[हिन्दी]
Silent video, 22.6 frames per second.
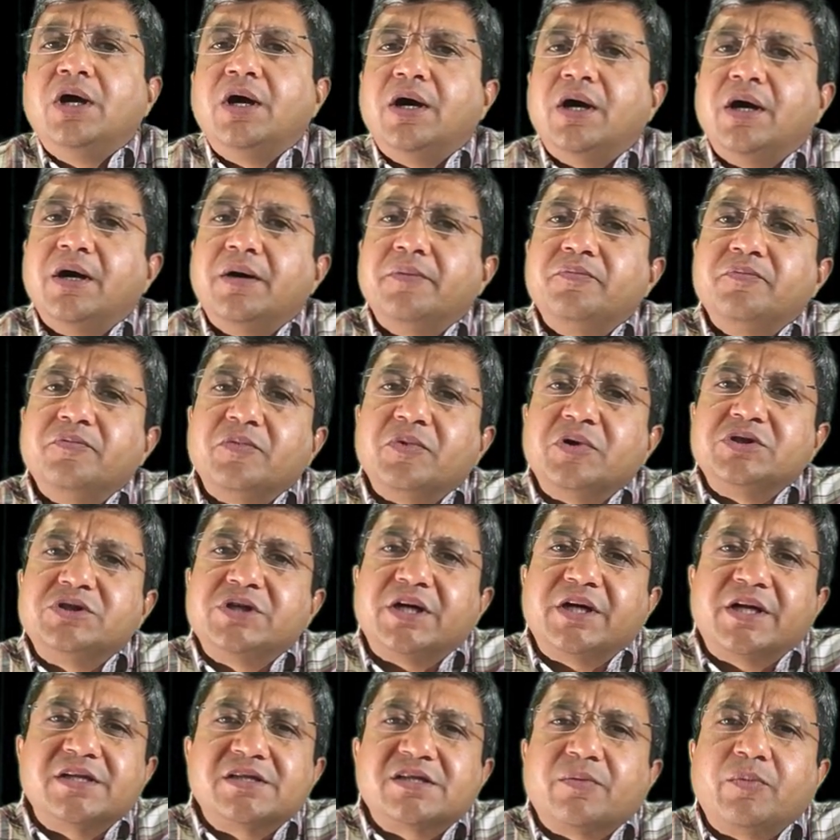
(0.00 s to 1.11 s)

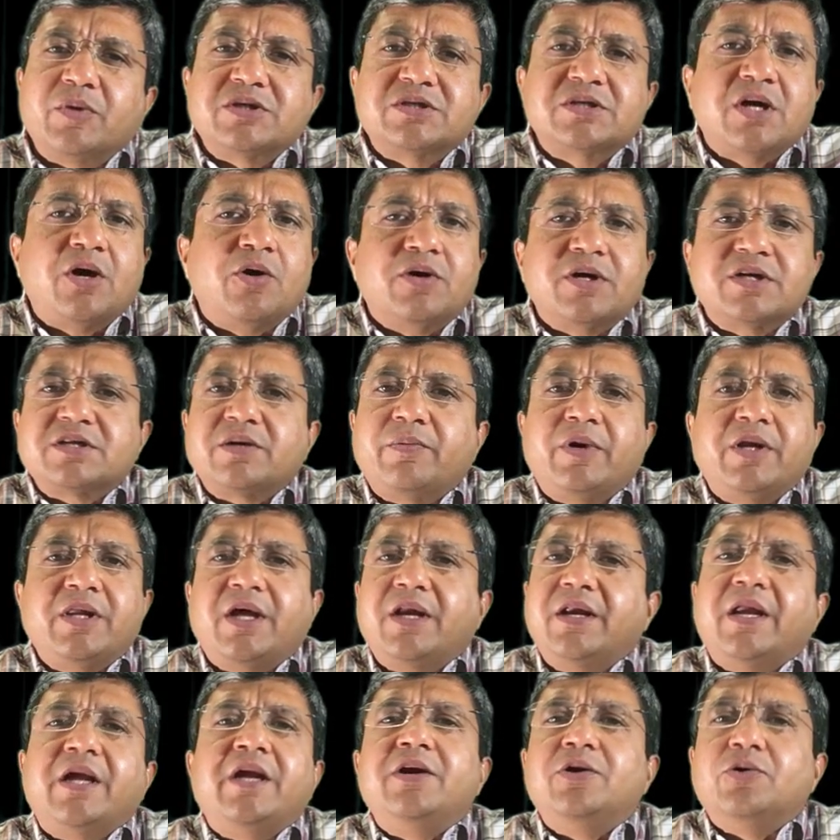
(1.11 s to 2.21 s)
जटिल समस्याओं के
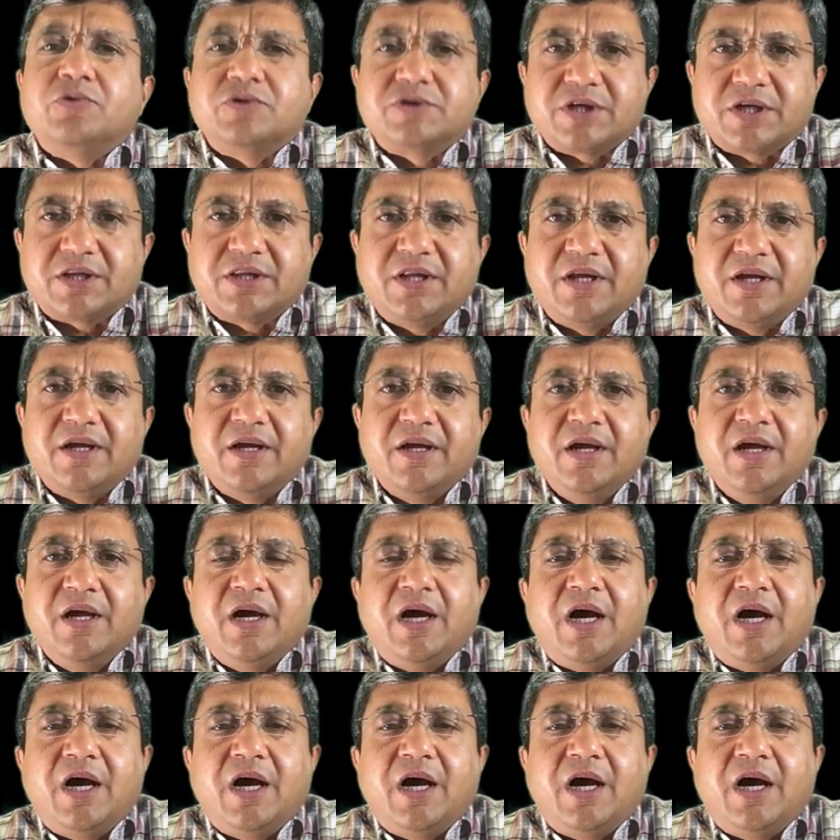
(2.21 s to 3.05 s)
समाधान नहीं ढूंढ सकते हैं